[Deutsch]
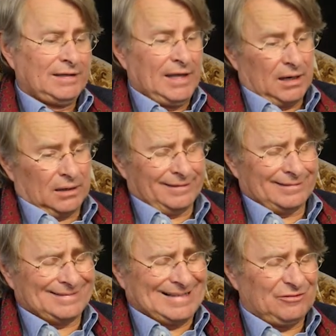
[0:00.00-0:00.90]
Der
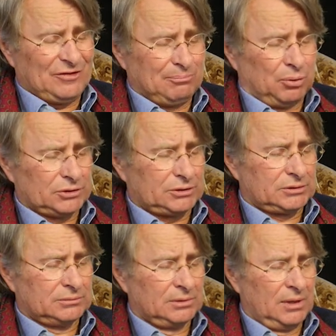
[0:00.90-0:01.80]
Kaffeepott,